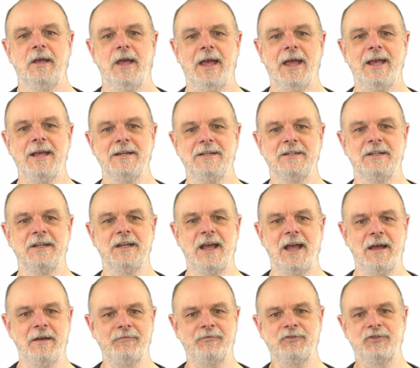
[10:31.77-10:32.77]

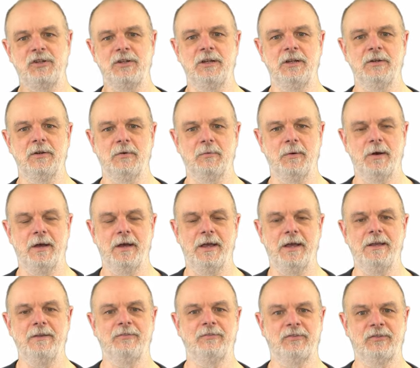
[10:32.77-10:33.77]
ADFG は
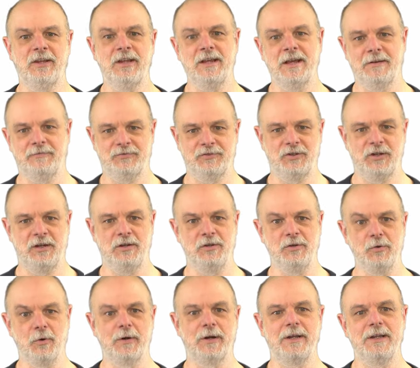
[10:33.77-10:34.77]
ACFG
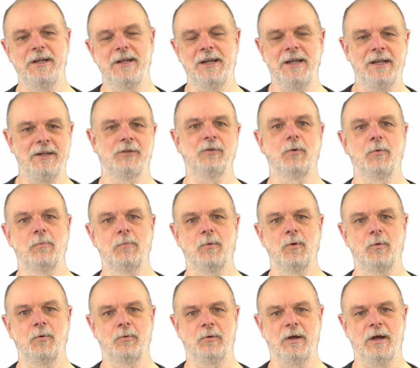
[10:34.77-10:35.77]
よりいいと
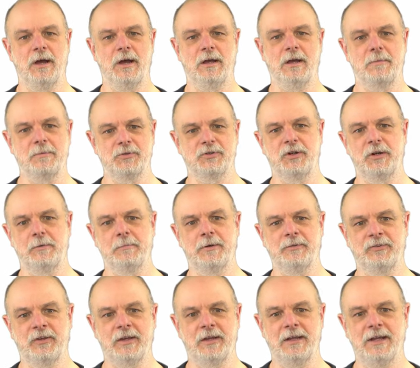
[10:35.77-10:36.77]
思うかもしれま
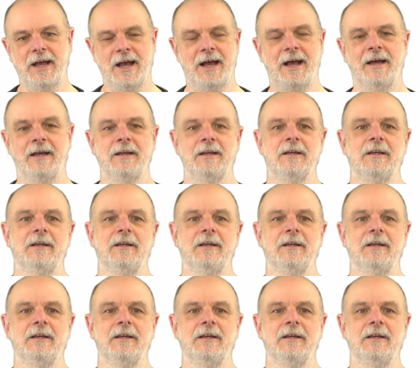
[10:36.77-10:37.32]
せんが、